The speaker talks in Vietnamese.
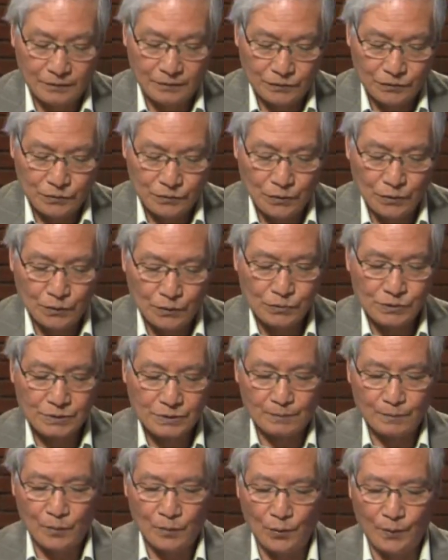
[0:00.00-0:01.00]
số
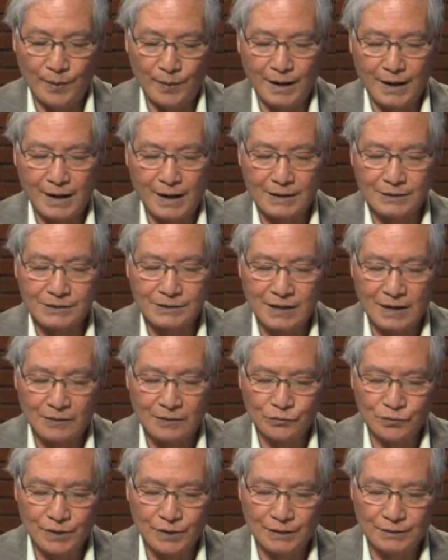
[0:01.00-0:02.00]
42
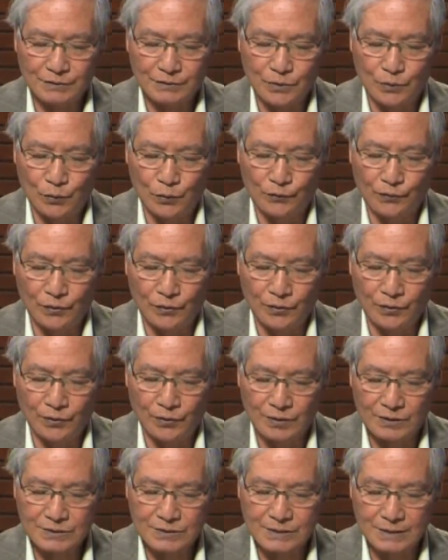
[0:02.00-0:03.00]
Charles Street, khu phố
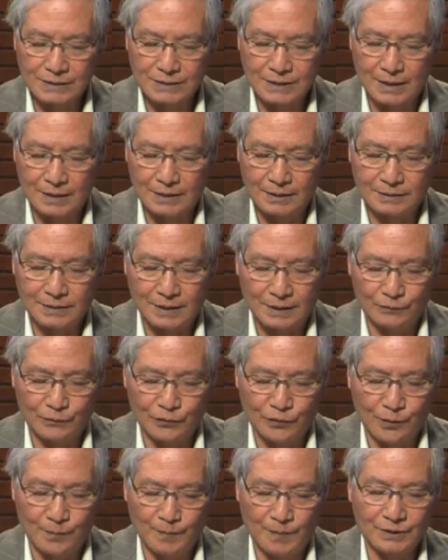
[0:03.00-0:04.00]
Dorchester, thành
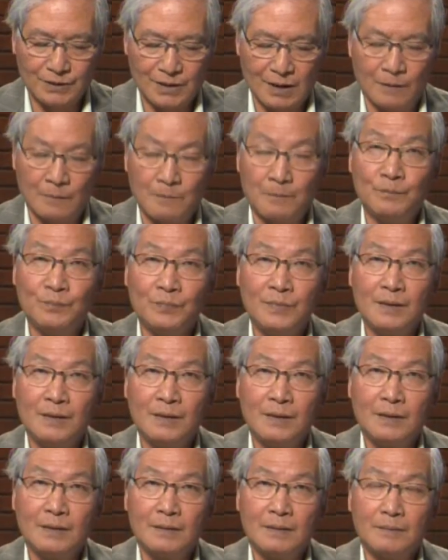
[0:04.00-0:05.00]
phố Boston
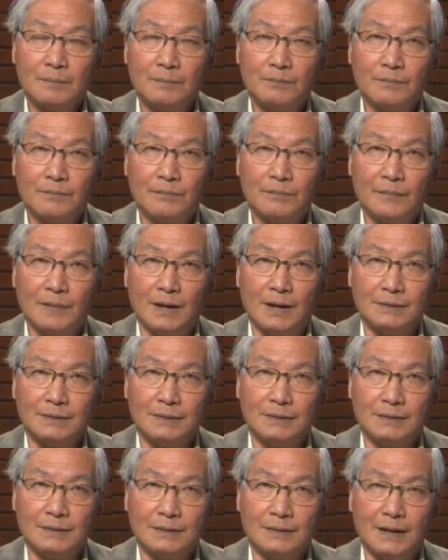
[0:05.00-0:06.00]

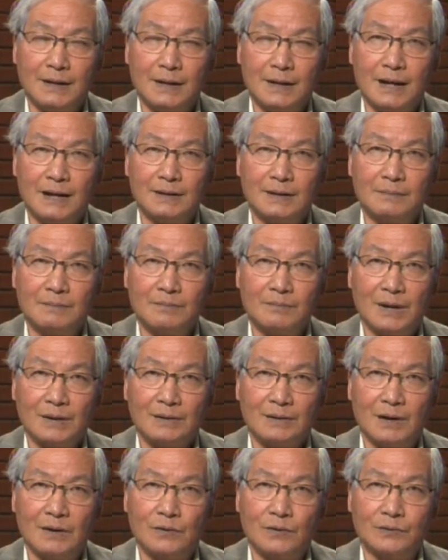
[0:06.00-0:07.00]
Lịch trình ghi danh
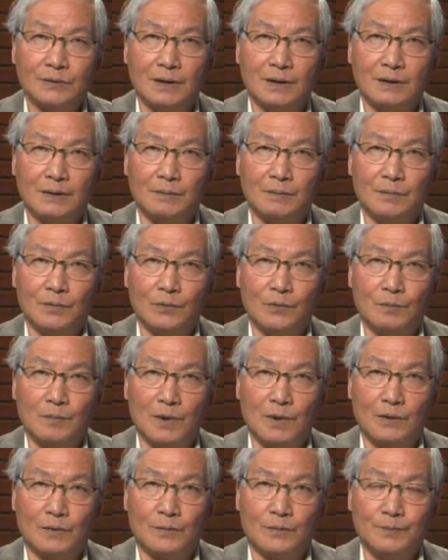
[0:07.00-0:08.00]
bắt đầu từ mùng
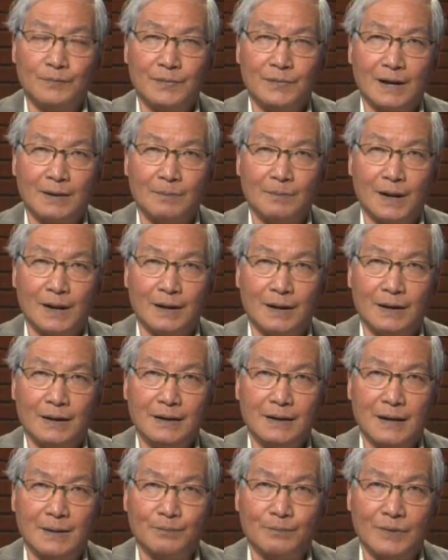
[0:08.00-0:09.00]
1 tháng
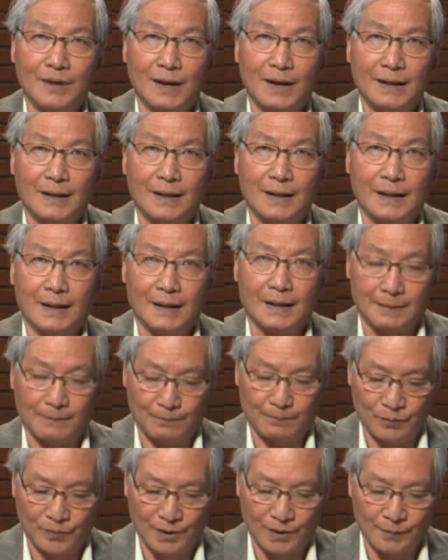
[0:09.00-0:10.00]
7 năm
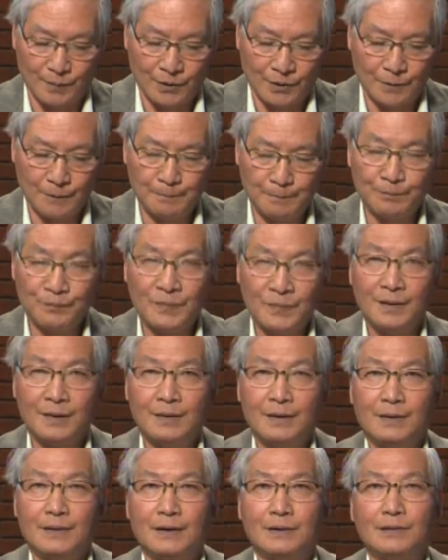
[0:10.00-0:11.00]
2014.
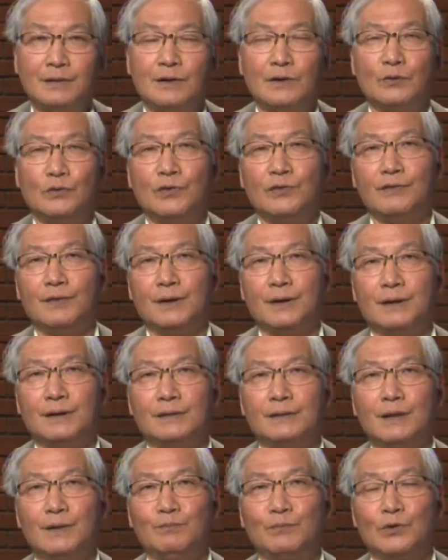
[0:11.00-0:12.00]
Kính thưa quý vị,
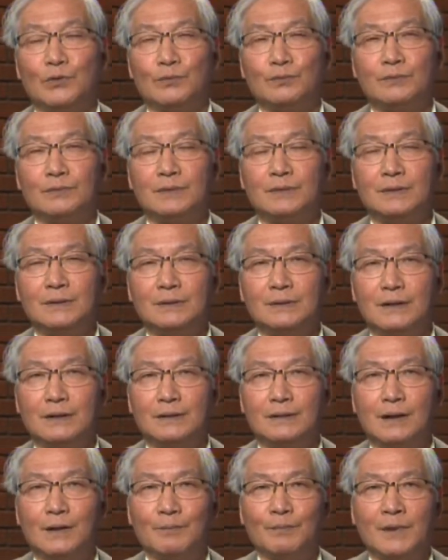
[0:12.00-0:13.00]
tiếp tục chương
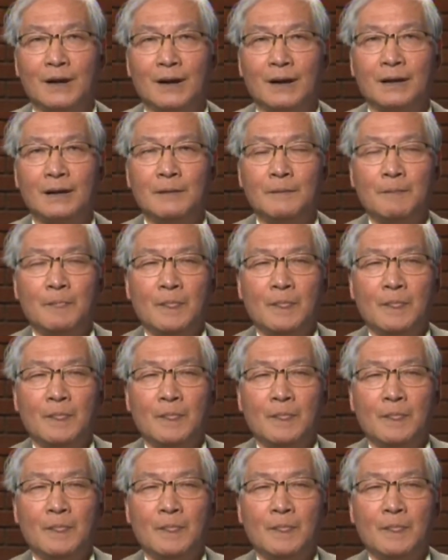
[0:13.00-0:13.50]
trình hôm nay,